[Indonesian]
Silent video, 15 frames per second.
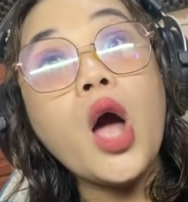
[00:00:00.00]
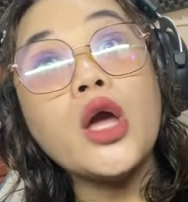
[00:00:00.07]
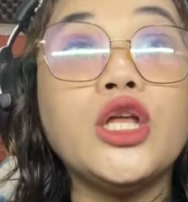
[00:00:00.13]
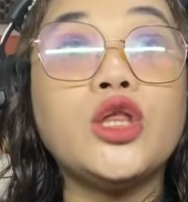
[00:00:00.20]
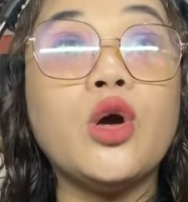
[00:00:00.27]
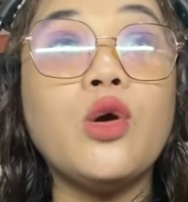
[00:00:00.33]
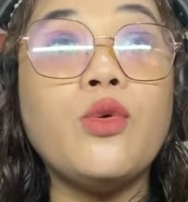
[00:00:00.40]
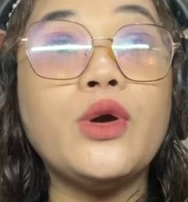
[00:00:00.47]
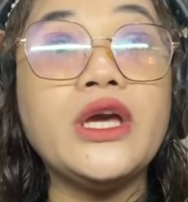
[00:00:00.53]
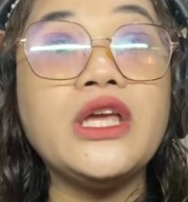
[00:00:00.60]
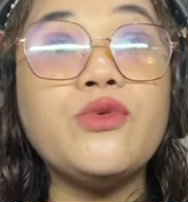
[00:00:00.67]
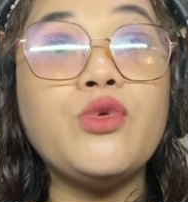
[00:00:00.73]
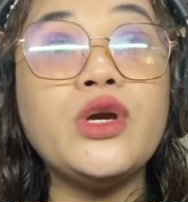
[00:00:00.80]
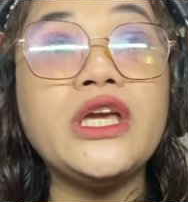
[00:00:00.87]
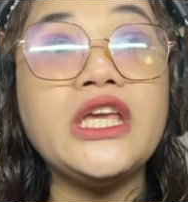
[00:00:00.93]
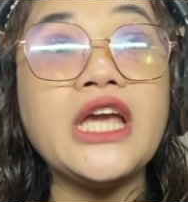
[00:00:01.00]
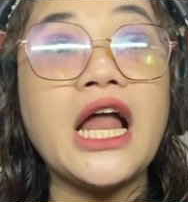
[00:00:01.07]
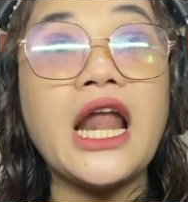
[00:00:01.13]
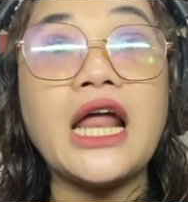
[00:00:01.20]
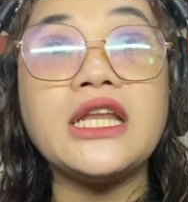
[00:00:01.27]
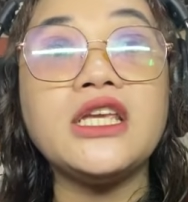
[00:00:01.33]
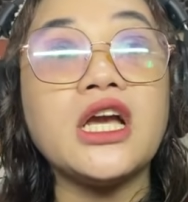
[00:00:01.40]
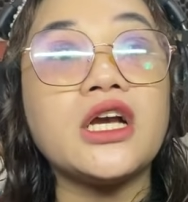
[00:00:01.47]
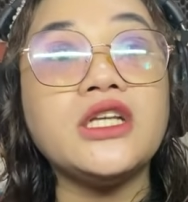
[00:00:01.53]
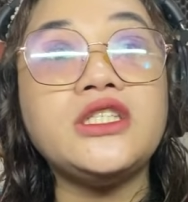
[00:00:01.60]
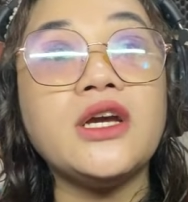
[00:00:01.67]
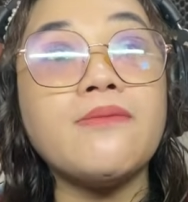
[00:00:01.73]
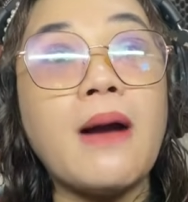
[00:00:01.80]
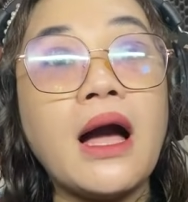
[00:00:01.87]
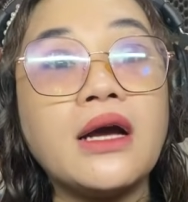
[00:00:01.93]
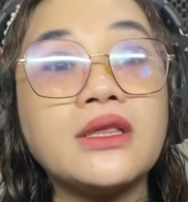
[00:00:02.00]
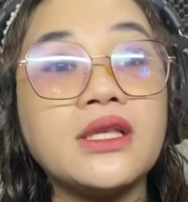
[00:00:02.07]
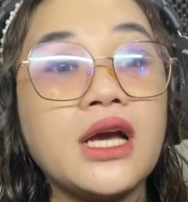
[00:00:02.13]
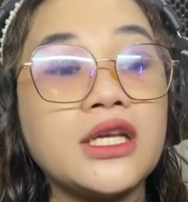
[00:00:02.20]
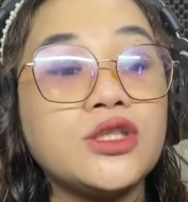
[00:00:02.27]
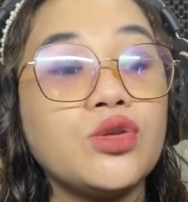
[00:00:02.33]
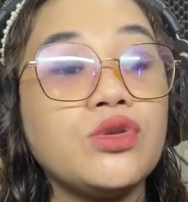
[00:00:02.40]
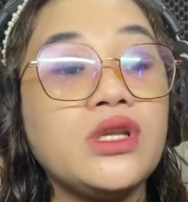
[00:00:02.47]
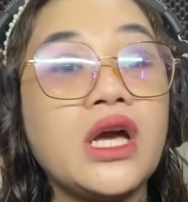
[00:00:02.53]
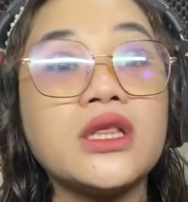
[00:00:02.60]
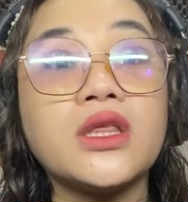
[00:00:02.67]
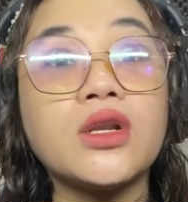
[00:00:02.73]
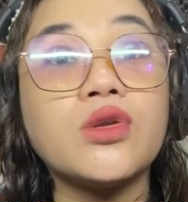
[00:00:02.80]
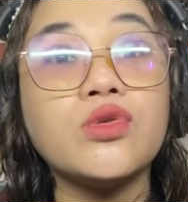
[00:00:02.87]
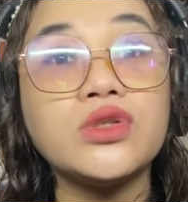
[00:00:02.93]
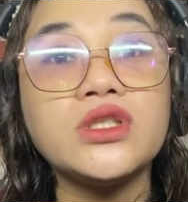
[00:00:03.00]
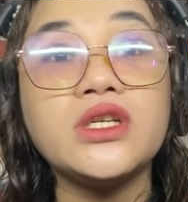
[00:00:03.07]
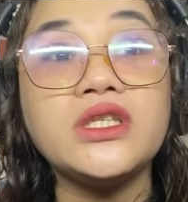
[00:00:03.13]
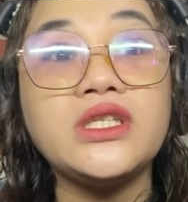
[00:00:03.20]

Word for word: Itu bugi-buginya larinya kenceng banget guys tuh dia terus